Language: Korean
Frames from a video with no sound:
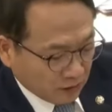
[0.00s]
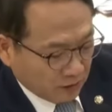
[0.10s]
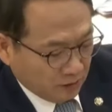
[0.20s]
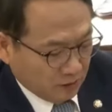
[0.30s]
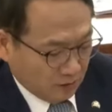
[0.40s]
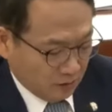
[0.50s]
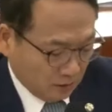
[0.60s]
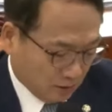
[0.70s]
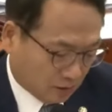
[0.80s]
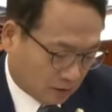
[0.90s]
때
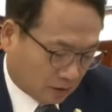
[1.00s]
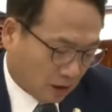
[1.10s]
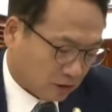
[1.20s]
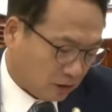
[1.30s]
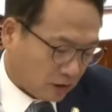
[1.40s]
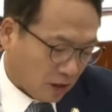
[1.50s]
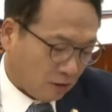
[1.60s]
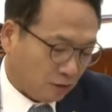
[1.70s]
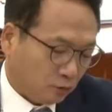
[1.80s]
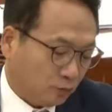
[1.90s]
당시
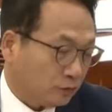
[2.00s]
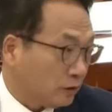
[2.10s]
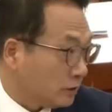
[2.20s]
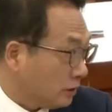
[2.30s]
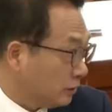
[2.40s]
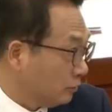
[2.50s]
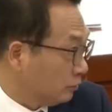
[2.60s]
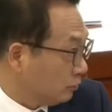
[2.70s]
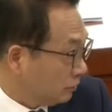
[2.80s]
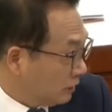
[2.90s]
장관 후보자
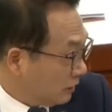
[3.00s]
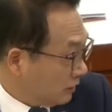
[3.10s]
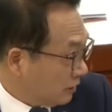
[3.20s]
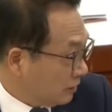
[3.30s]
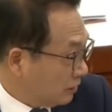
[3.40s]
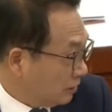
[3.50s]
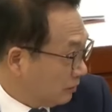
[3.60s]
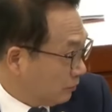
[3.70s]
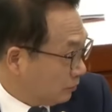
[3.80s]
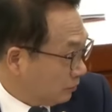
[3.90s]
자격으로 이 자리에 계신
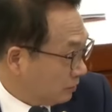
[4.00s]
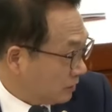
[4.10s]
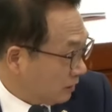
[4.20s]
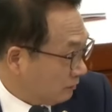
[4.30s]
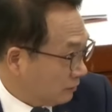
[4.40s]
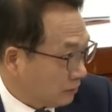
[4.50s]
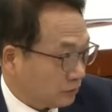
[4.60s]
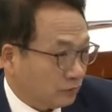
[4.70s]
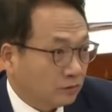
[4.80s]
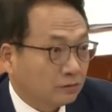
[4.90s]
김영현
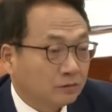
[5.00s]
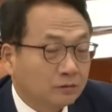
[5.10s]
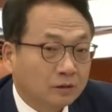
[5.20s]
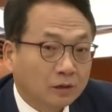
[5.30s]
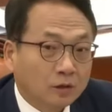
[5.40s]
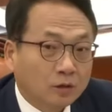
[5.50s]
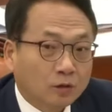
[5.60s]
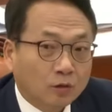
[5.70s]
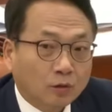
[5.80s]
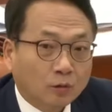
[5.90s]
장관께서
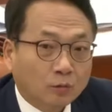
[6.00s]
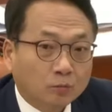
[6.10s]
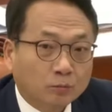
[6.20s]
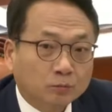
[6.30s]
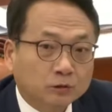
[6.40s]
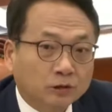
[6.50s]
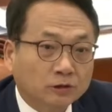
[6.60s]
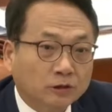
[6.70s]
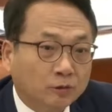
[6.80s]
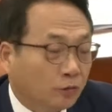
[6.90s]

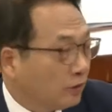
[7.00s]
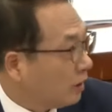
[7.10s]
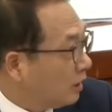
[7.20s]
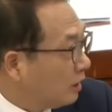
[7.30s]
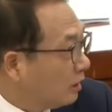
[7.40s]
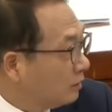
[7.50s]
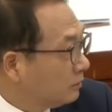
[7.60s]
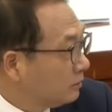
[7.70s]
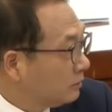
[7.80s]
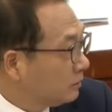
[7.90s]
저녁에 온다.
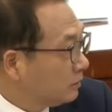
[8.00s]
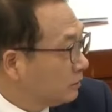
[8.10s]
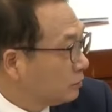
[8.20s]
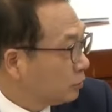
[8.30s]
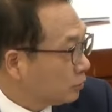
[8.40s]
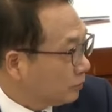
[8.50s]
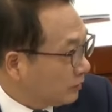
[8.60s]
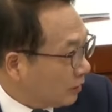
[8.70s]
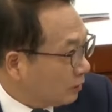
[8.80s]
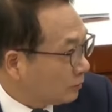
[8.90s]

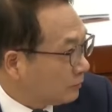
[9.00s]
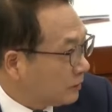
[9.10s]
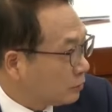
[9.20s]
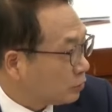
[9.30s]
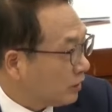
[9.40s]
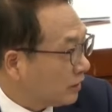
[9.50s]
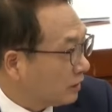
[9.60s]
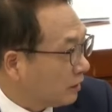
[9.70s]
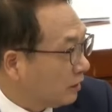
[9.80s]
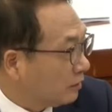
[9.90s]
조금 있다
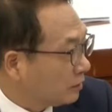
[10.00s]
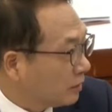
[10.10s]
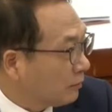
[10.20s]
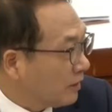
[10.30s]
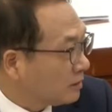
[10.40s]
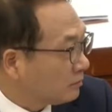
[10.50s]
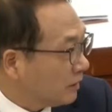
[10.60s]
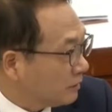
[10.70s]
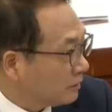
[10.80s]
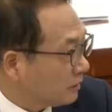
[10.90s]
제출하겠다 이렇게
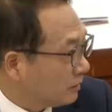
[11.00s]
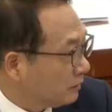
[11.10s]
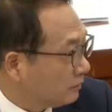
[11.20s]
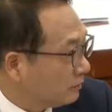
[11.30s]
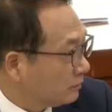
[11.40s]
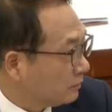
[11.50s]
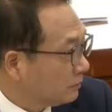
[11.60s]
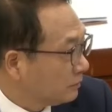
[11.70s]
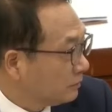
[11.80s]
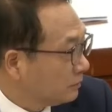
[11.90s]
말씀을 하셨잖아요.
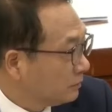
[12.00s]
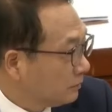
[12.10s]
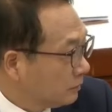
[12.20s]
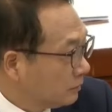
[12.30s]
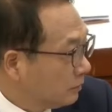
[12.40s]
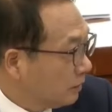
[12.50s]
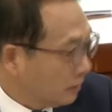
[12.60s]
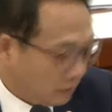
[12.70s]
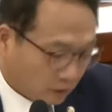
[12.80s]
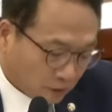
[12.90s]

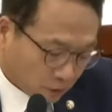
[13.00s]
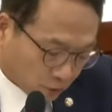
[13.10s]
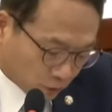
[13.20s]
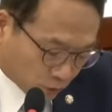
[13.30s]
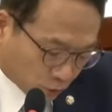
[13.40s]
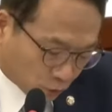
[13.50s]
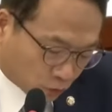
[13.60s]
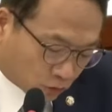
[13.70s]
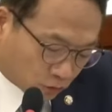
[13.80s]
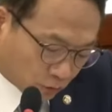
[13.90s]
근데
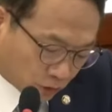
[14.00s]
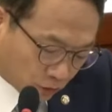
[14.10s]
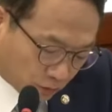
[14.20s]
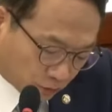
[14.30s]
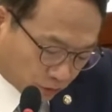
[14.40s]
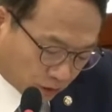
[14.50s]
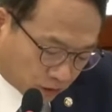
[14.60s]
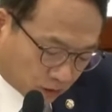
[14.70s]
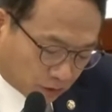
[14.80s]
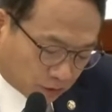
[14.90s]
조국 위원을
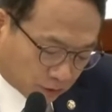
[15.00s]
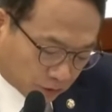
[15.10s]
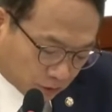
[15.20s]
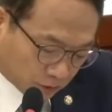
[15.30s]
비롯해서